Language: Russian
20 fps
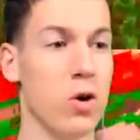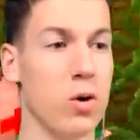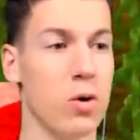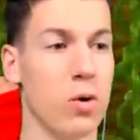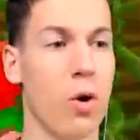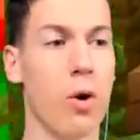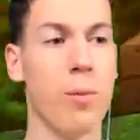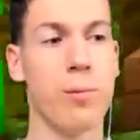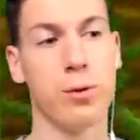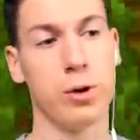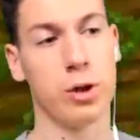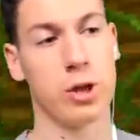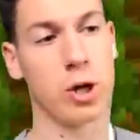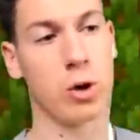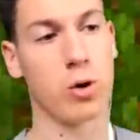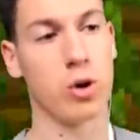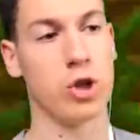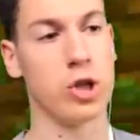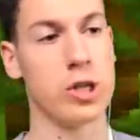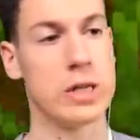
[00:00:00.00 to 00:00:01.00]
он будет
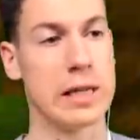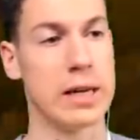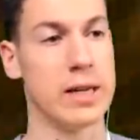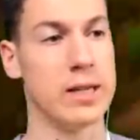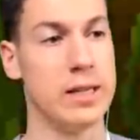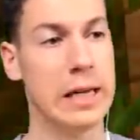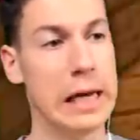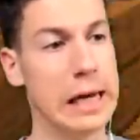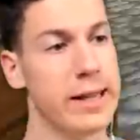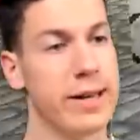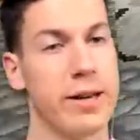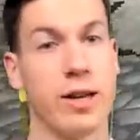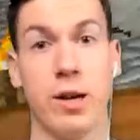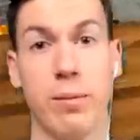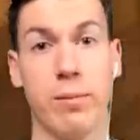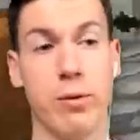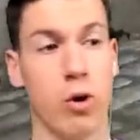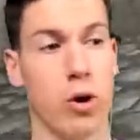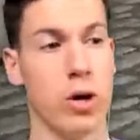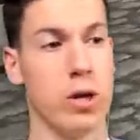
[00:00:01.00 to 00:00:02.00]
такой чисто отдельный
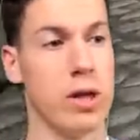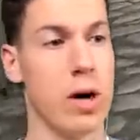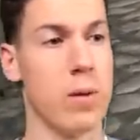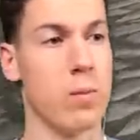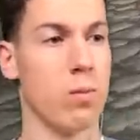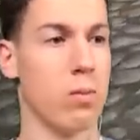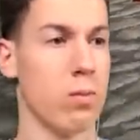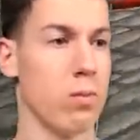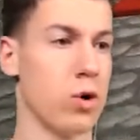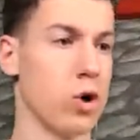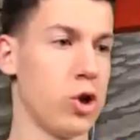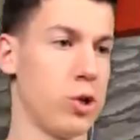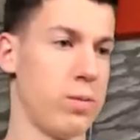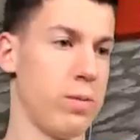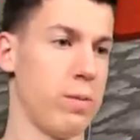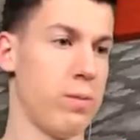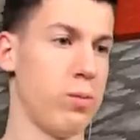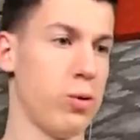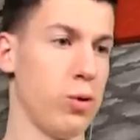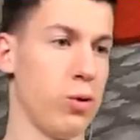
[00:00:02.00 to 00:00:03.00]
грибной, и там, может,
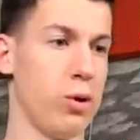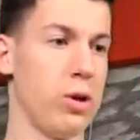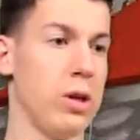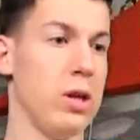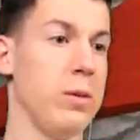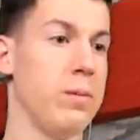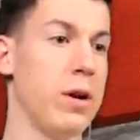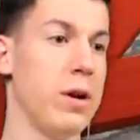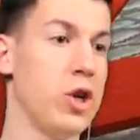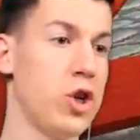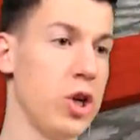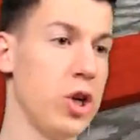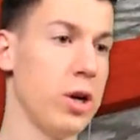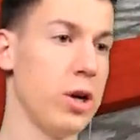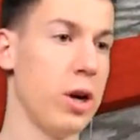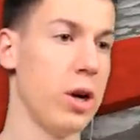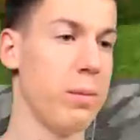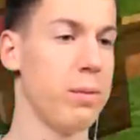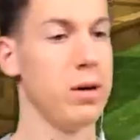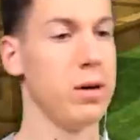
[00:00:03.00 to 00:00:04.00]
будут и большие
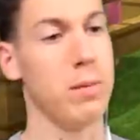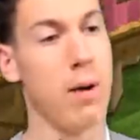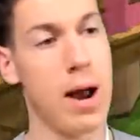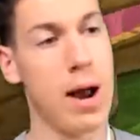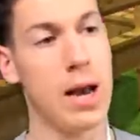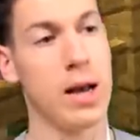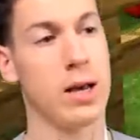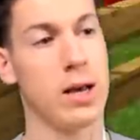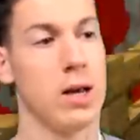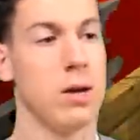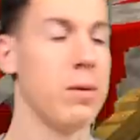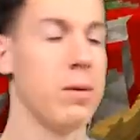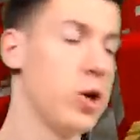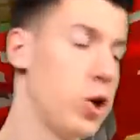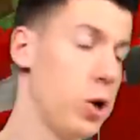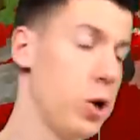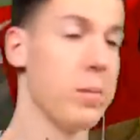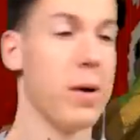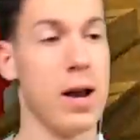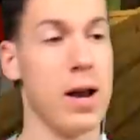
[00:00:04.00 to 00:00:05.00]
грибы, и маленькие, и
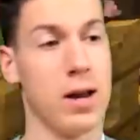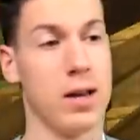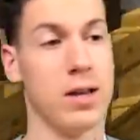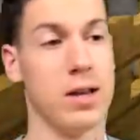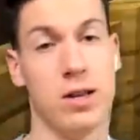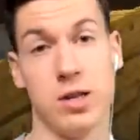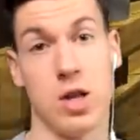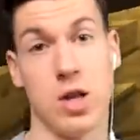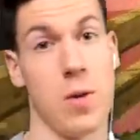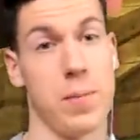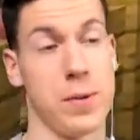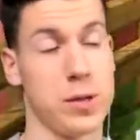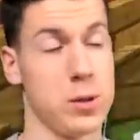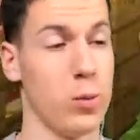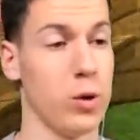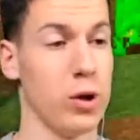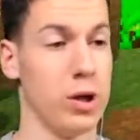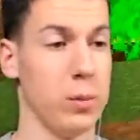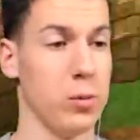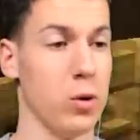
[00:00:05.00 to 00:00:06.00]
большие, и маленькие, не знаю,
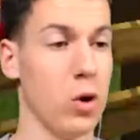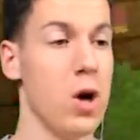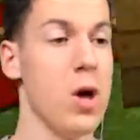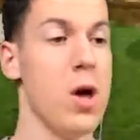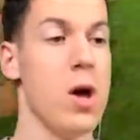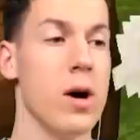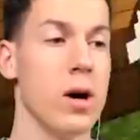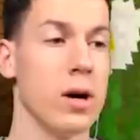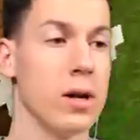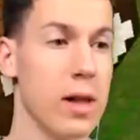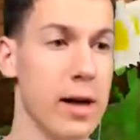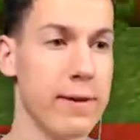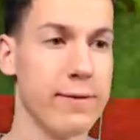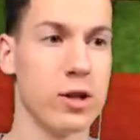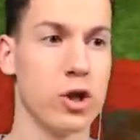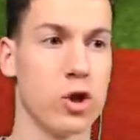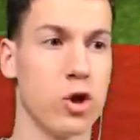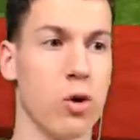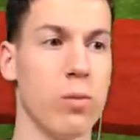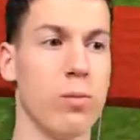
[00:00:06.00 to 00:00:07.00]
посмотрим, но Ты главное,
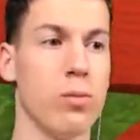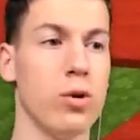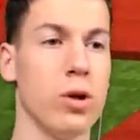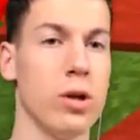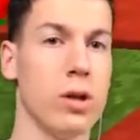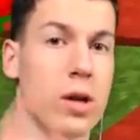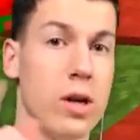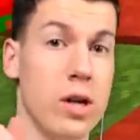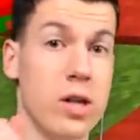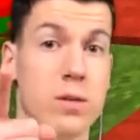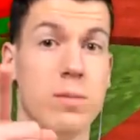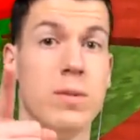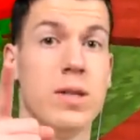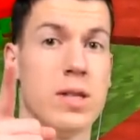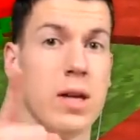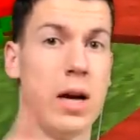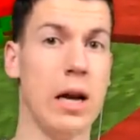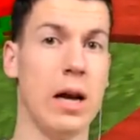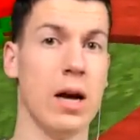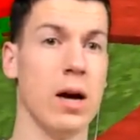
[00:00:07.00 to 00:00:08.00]
больше... что он будет из
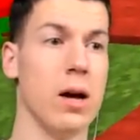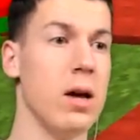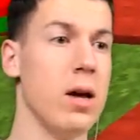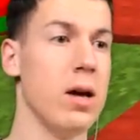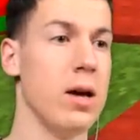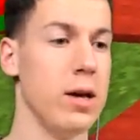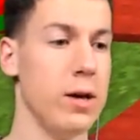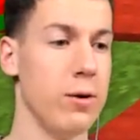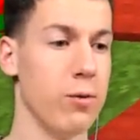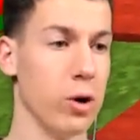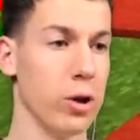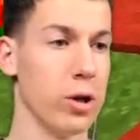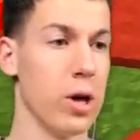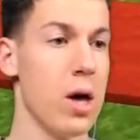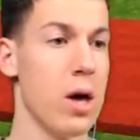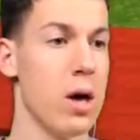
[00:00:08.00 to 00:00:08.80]
мицелия. И Ты вот. хочешь